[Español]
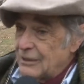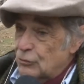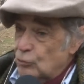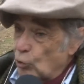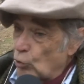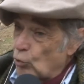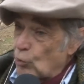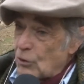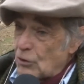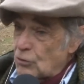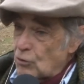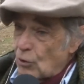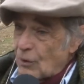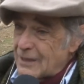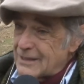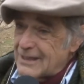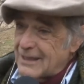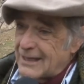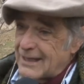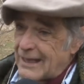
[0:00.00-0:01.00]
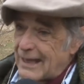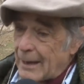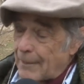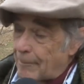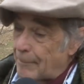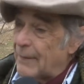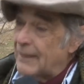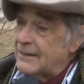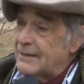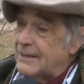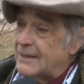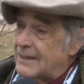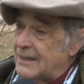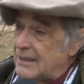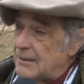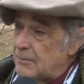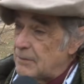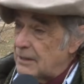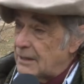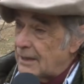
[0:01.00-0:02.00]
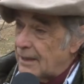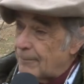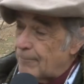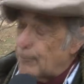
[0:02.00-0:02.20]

Todo eso hace que la parte química